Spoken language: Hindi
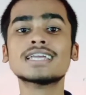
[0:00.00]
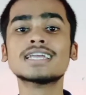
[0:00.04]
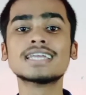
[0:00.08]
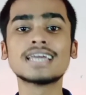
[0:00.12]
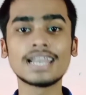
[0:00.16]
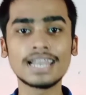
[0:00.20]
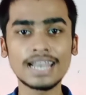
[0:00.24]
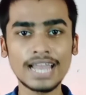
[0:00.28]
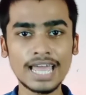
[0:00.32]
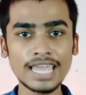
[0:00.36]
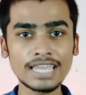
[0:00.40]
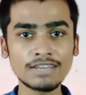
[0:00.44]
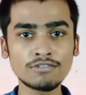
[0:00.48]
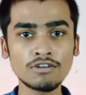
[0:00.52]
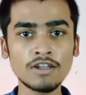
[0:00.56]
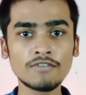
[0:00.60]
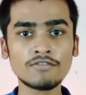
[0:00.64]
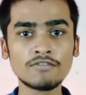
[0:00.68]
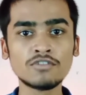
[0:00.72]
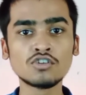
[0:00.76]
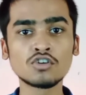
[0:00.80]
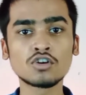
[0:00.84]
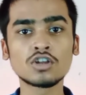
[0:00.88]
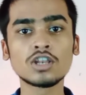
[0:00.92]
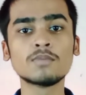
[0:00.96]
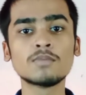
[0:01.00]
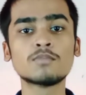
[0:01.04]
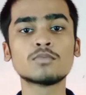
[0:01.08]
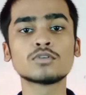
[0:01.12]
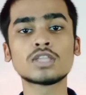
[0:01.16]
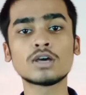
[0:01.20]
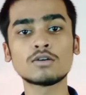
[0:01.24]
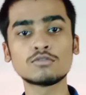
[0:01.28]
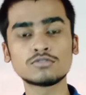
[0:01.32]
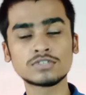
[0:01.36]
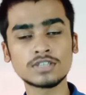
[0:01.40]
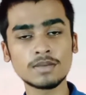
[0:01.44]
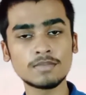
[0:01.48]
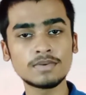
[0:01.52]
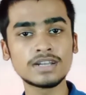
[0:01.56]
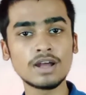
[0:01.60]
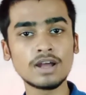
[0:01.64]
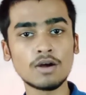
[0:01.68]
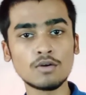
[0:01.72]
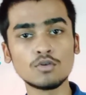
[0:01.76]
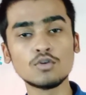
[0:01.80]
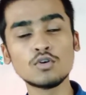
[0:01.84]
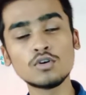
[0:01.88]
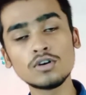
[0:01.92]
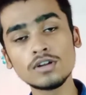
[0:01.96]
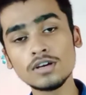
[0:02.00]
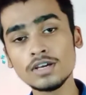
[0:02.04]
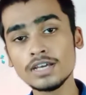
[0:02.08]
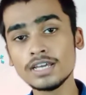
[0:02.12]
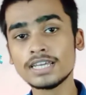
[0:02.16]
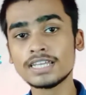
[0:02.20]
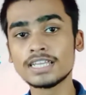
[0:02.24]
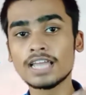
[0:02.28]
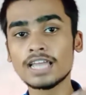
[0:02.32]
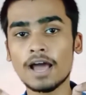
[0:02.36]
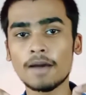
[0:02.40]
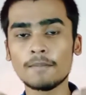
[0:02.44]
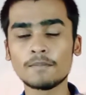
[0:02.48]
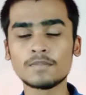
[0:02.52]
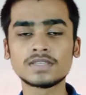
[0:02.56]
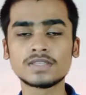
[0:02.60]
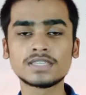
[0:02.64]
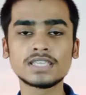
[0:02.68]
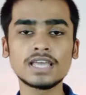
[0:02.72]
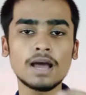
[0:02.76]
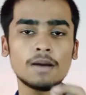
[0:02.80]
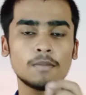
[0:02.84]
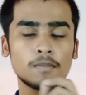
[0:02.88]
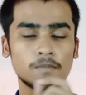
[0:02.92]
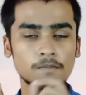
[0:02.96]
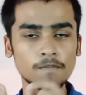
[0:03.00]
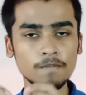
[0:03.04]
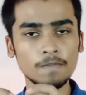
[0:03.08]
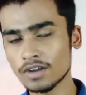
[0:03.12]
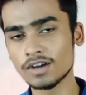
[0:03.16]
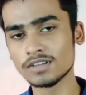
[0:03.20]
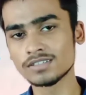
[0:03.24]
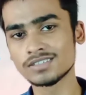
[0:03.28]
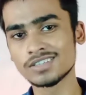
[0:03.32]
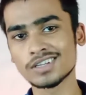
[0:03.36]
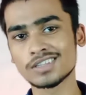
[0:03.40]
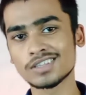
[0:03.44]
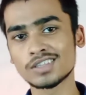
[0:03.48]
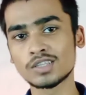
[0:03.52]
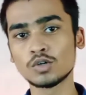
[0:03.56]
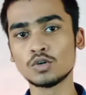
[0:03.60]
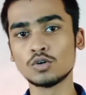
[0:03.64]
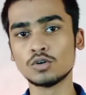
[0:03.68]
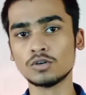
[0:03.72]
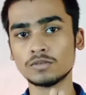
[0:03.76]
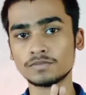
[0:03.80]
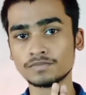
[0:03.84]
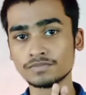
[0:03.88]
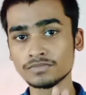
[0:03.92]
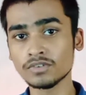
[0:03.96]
या लाइक वाला वीडियो क्लिप होता है उसे भी डाउनलोड यहाँ से आप कर सकते हो